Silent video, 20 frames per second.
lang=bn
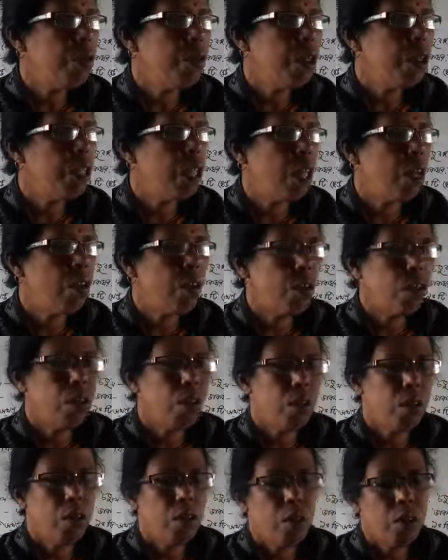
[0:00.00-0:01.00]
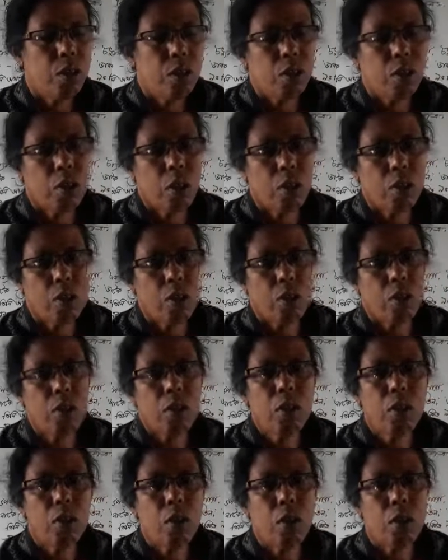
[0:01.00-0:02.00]
হয়েছিল যখন
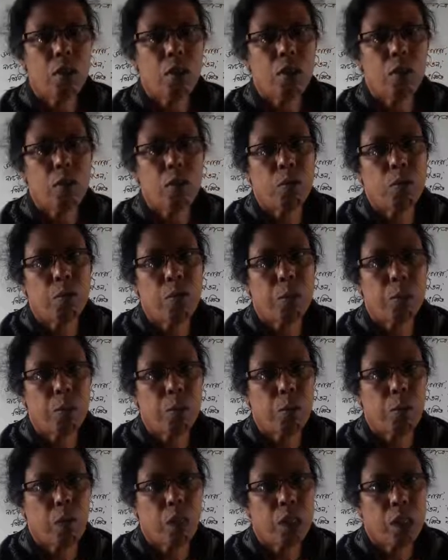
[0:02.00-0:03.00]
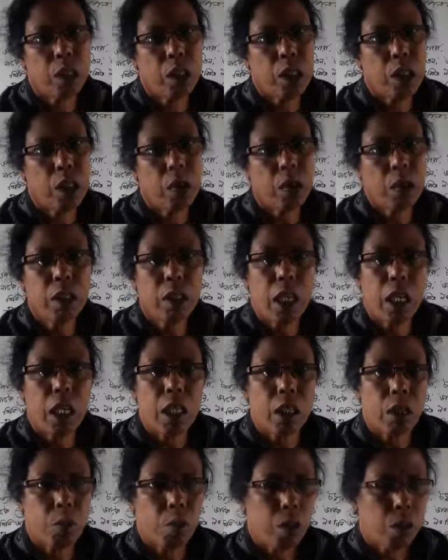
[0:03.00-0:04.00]
তখন অনুপমের বয়স ছিল
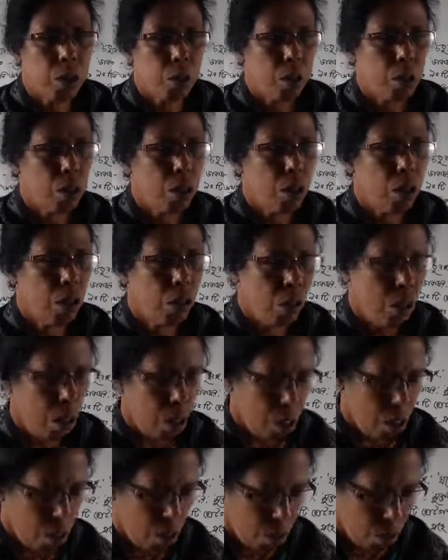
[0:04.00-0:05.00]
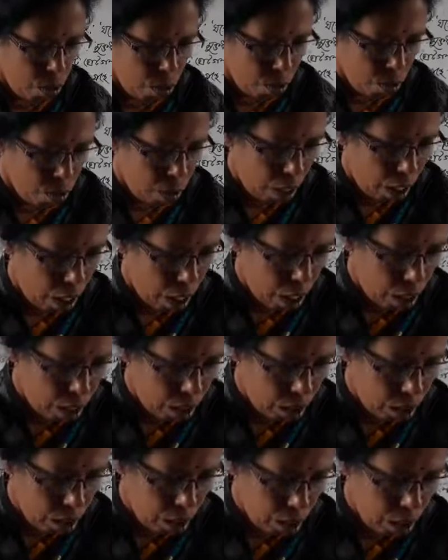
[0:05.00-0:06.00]
তেইশ বছর তো
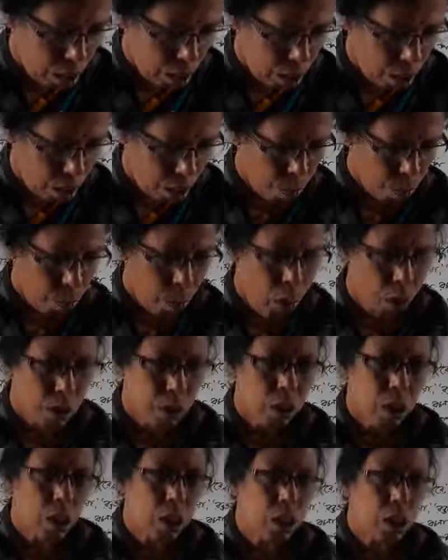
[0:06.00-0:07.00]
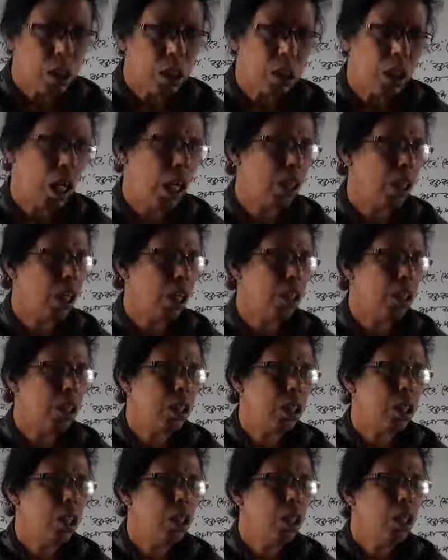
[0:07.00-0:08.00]
আজ তার বয়স সাতাশ
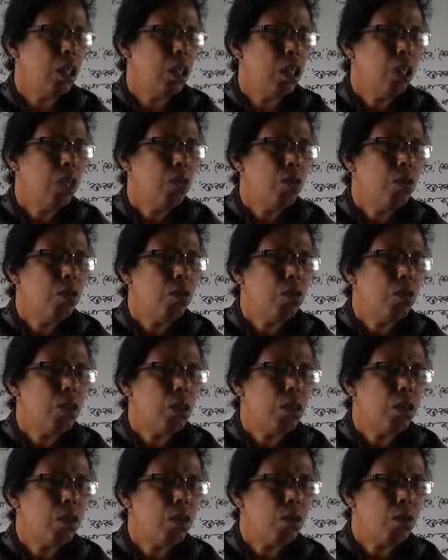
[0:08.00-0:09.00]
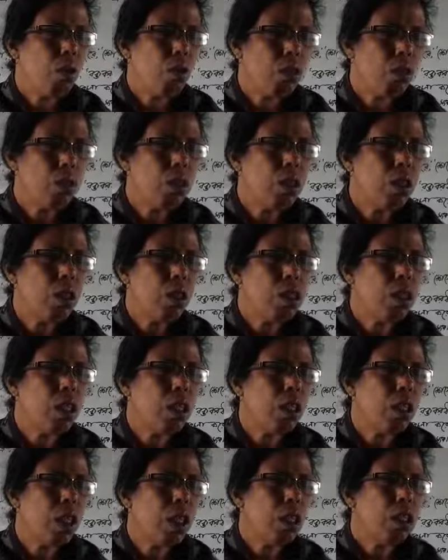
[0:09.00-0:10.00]
তো তখনই
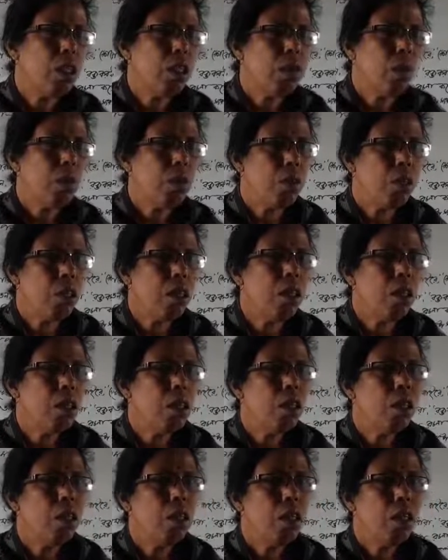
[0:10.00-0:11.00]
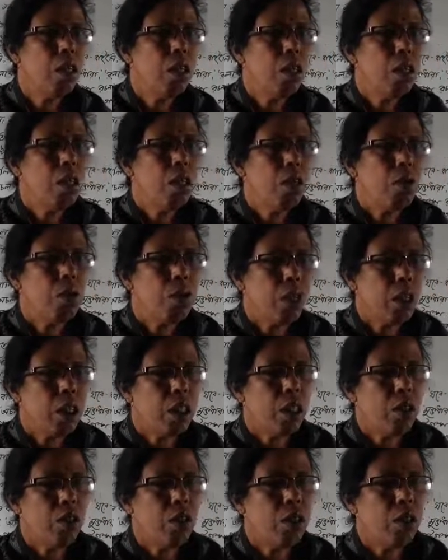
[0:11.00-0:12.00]
সে তার জীবনের ঘটে
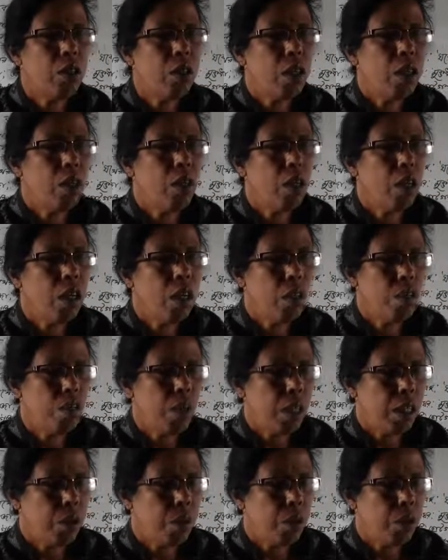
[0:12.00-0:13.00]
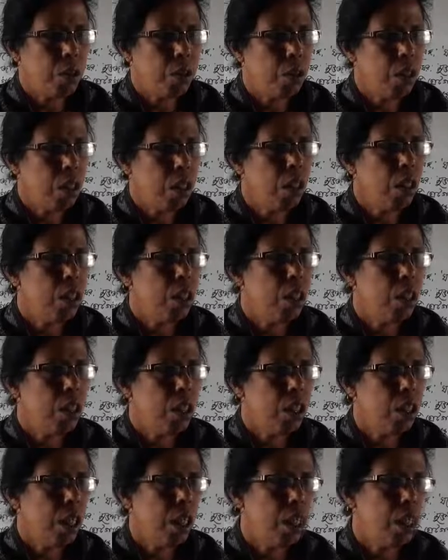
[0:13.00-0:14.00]
যাওয়া অধ্যায়গুলি পাঁচ বছরে
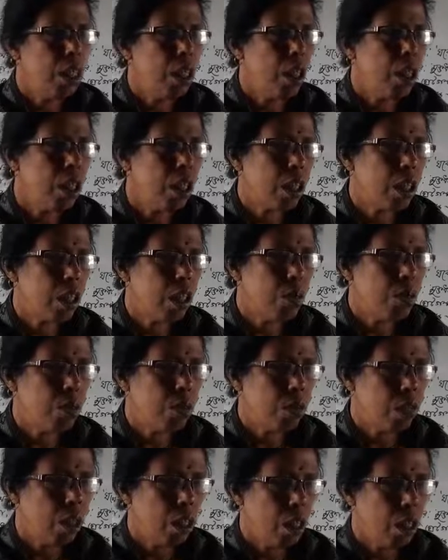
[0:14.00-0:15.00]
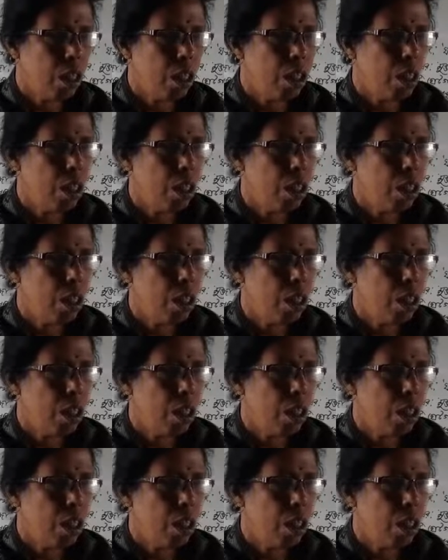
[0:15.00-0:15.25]
সেটি লিখতে বসছে